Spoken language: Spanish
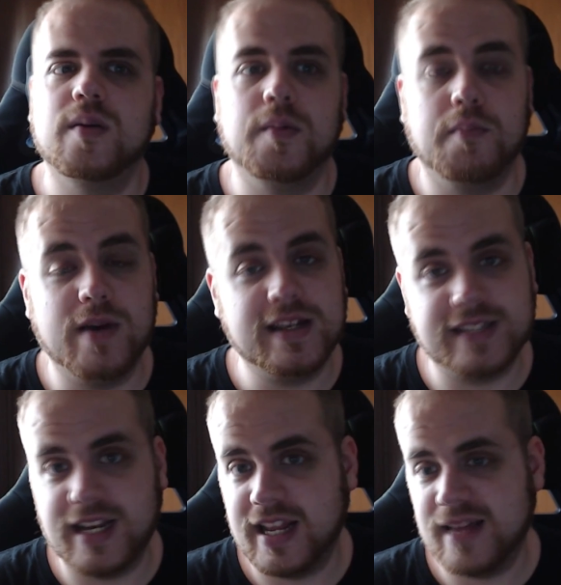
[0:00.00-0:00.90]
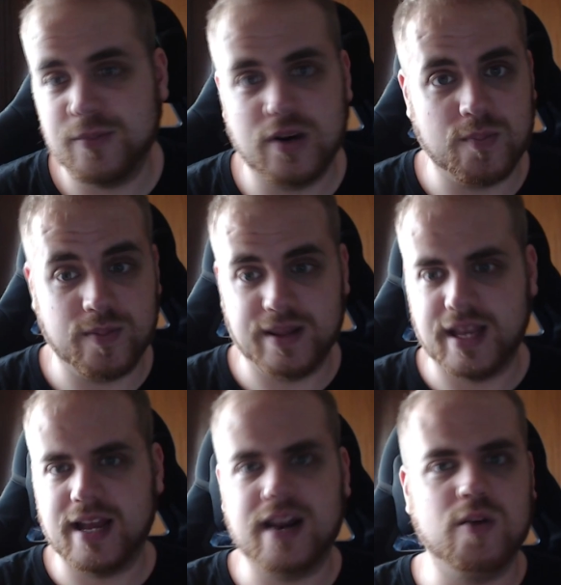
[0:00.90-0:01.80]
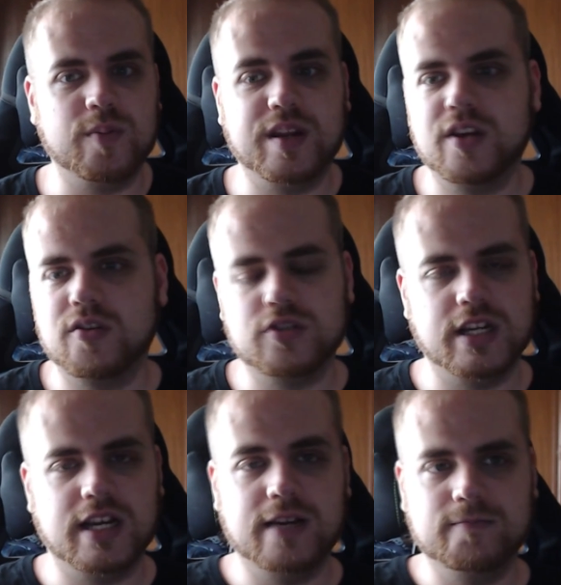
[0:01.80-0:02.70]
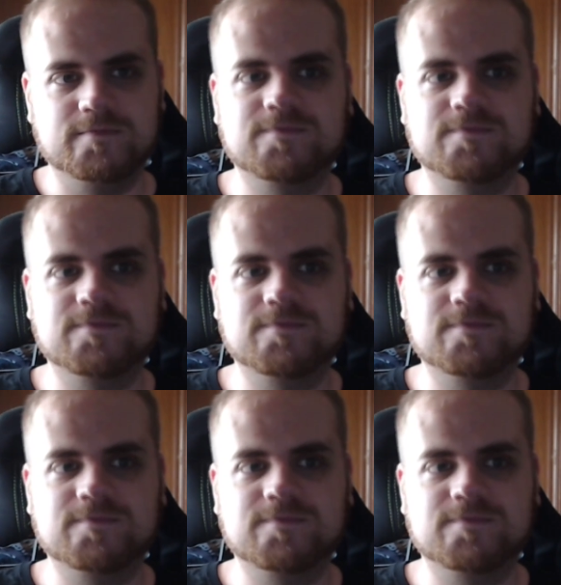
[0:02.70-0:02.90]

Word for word: Más que nada por la, de cara a la opinión, o sea,